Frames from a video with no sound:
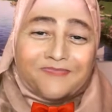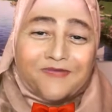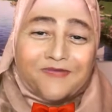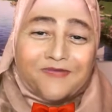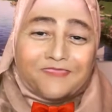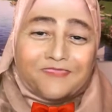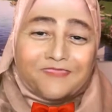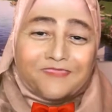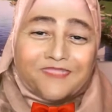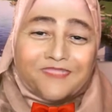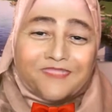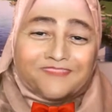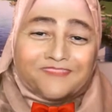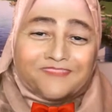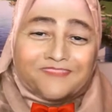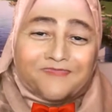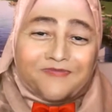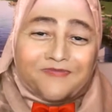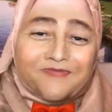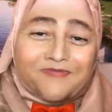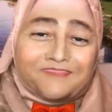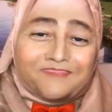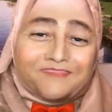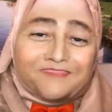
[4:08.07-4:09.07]
قال له لازم
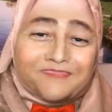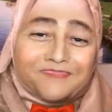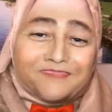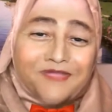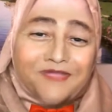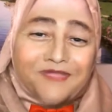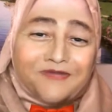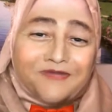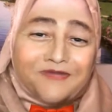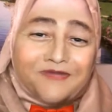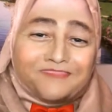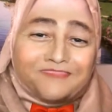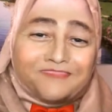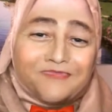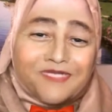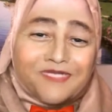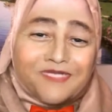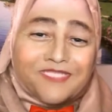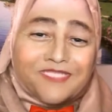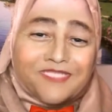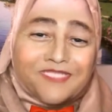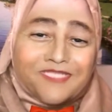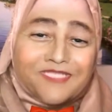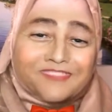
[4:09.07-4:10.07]
تعرف تعرف كل
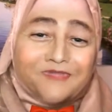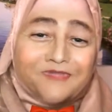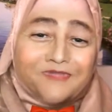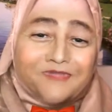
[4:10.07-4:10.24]
الناس